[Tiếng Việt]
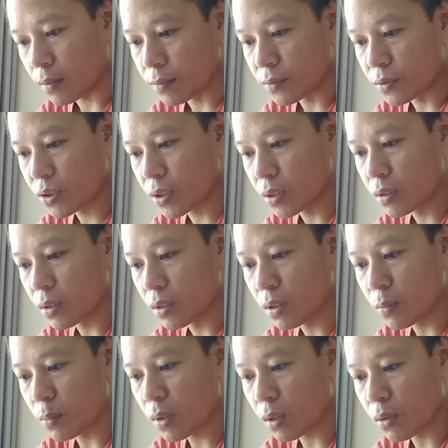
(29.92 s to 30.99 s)
Xin giới
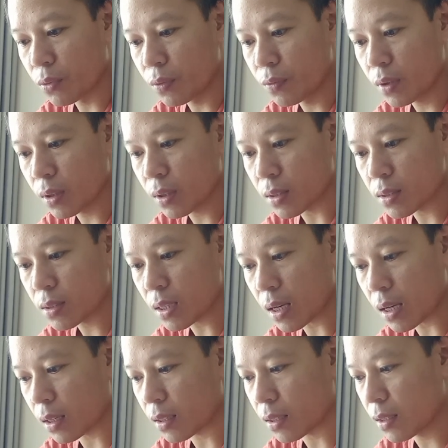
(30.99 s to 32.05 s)
thiệu với các quý vị khán
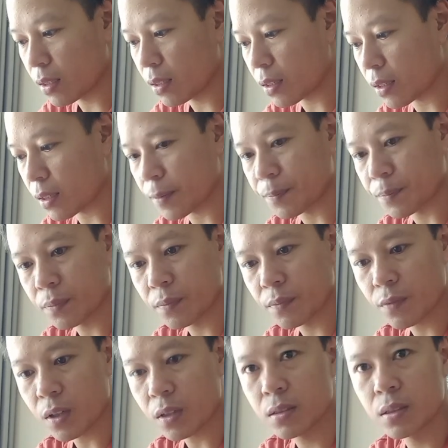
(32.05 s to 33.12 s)
giả đây là
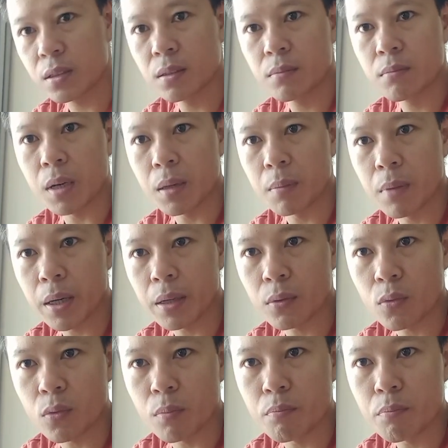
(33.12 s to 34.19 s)
vaccine 7 bệnh
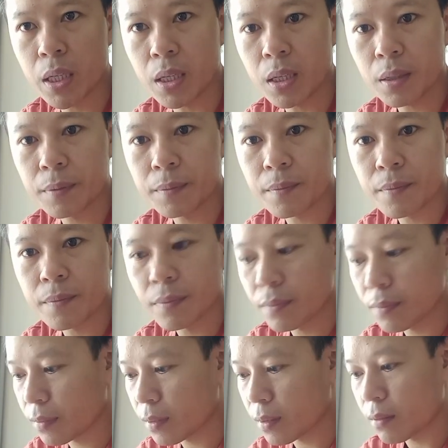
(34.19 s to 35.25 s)
của Mỹ
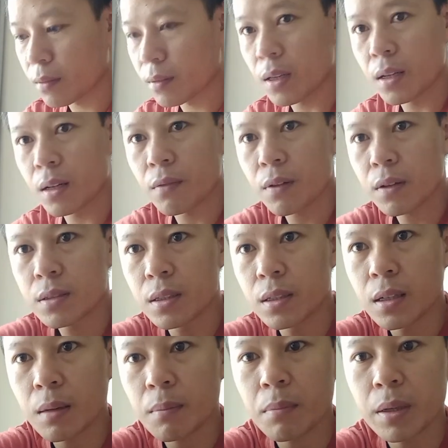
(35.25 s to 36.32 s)
Đây là vaccine
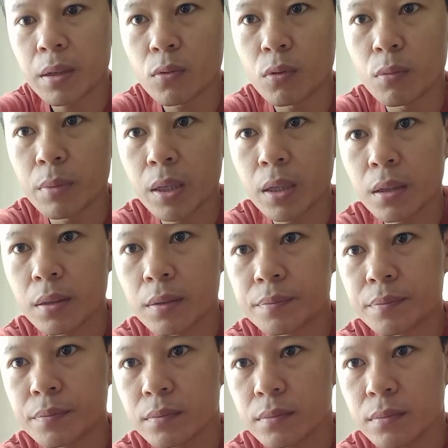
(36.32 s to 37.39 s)
5 bệnh của Mỹ
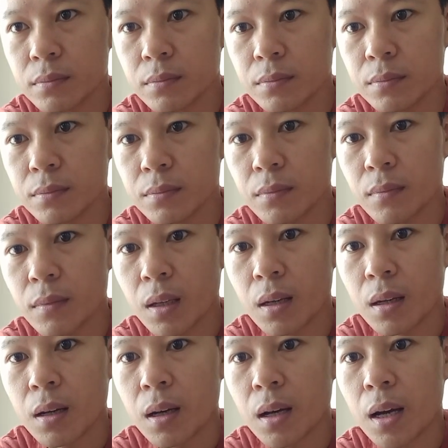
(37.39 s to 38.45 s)

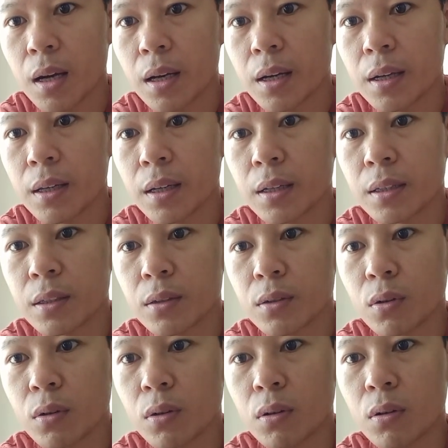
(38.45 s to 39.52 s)
Hai cái này thì
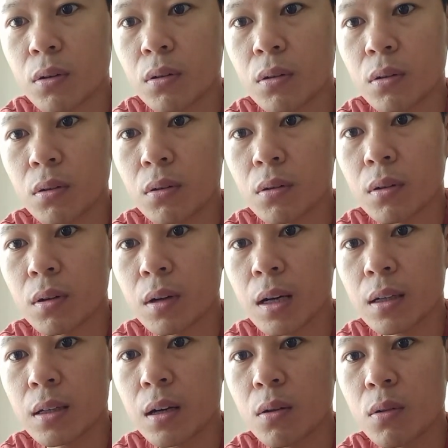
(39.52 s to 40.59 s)
nó
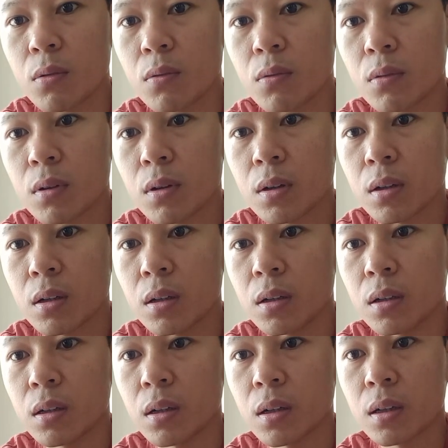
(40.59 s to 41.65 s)
khác nhau
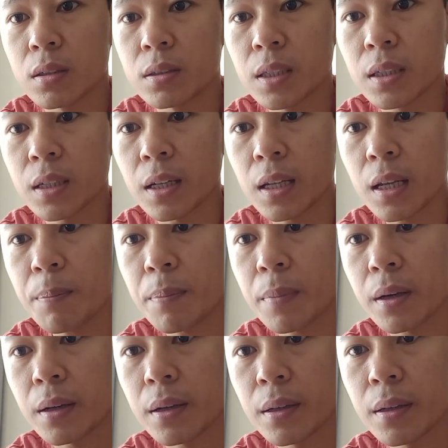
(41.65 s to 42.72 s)
ở trên cái nắp
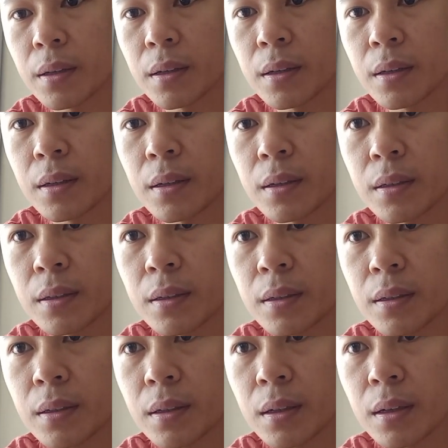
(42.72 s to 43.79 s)
này
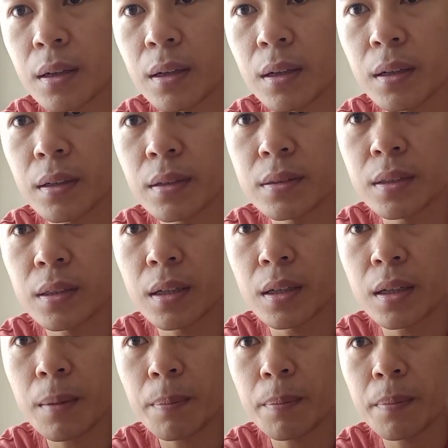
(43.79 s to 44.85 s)
Đấy, trên cái
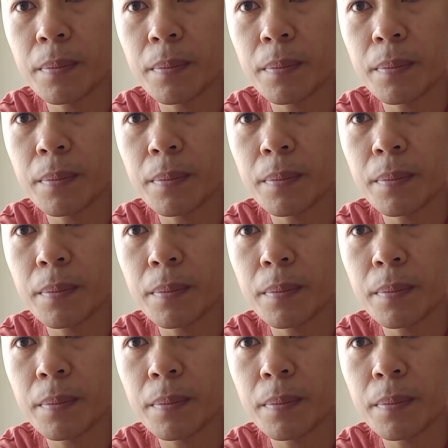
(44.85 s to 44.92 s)
nắp